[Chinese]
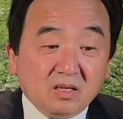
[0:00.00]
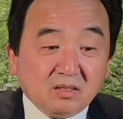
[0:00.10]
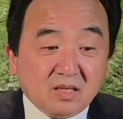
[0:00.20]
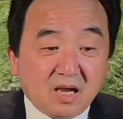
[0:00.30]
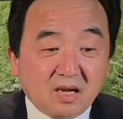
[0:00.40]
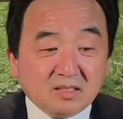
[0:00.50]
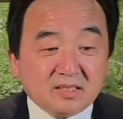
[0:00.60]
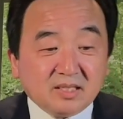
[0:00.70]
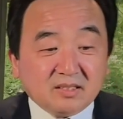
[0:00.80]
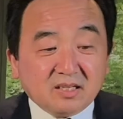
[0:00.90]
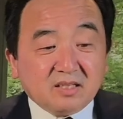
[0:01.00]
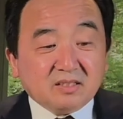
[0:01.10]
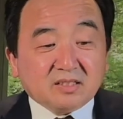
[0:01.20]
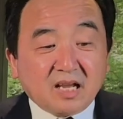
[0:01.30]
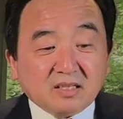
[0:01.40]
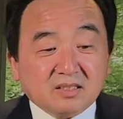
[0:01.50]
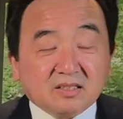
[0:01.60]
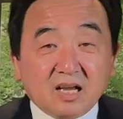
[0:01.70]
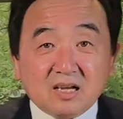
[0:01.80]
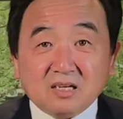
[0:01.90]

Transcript: 那而且呢，他的他